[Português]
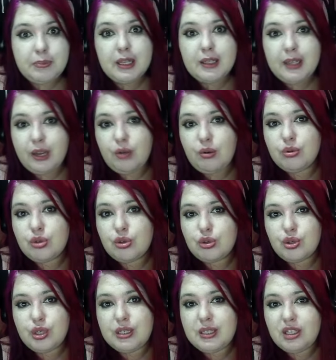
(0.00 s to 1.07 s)
tem
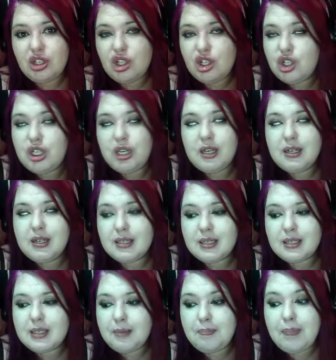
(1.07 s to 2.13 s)
construções estigianas
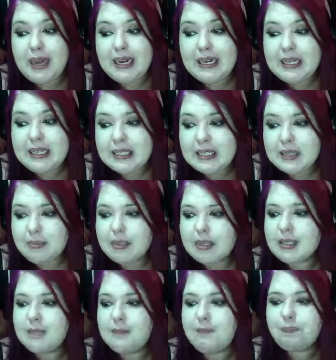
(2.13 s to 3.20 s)
assim
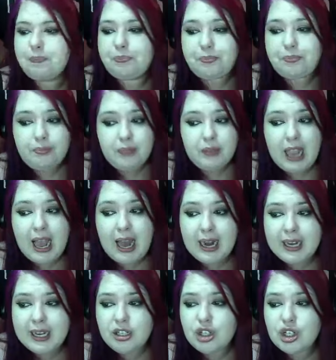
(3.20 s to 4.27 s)
belíssimas.
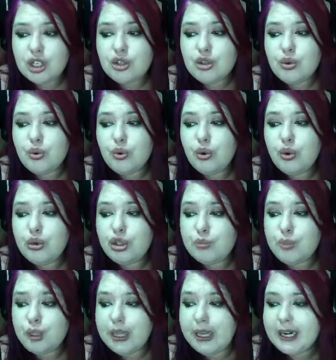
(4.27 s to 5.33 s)
Além disso, o loot
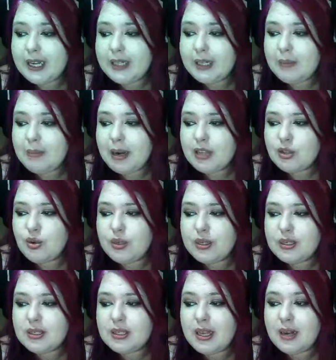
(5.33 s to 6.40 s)
poderia ter mais
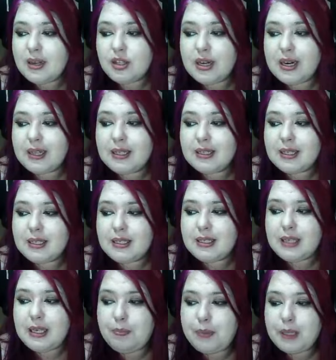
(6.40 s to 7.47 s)
coisas relacionadas a
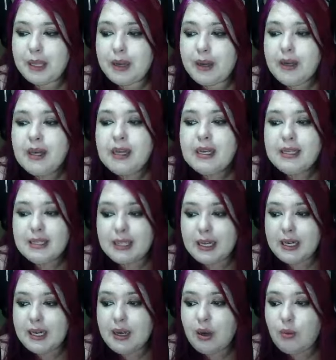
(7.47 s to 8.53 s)
Sipta,
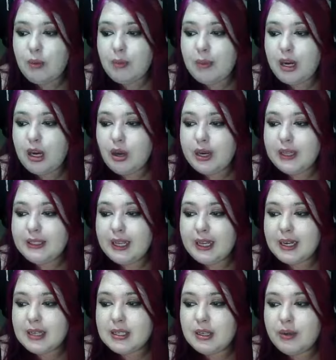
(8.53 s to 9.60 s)
Seria uma melhor
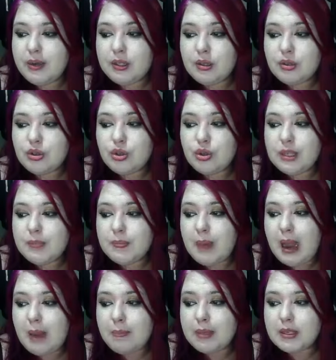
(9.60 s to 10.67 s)
integração entre os dois
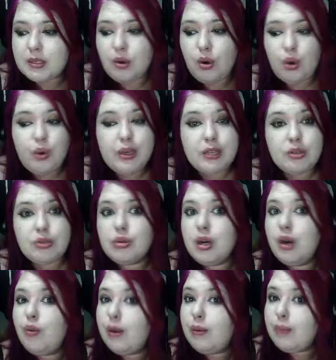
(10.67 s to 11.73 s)
mapas, ou isso
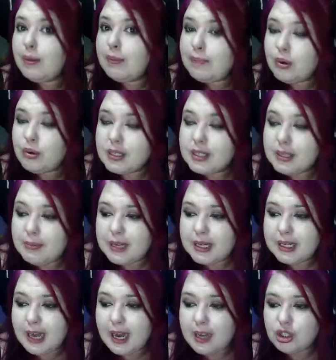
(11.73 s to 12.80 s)
não é uma
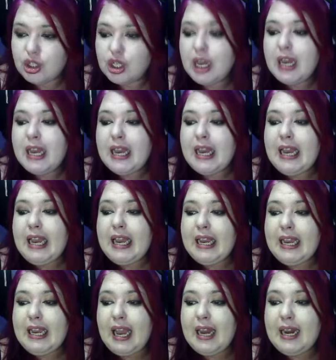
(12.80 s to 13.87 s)
possibilidade?
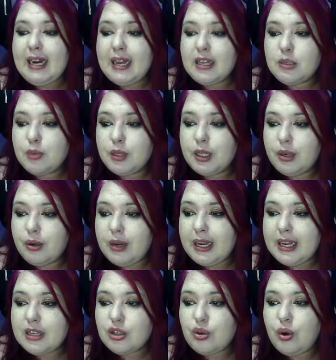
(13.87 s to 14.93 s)
E ele respondeu:
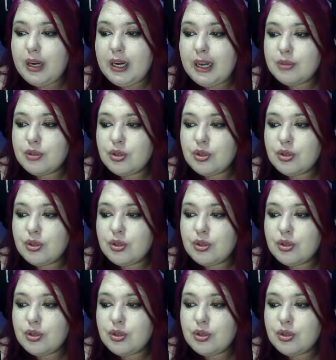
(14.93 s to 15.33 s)
escolhemos o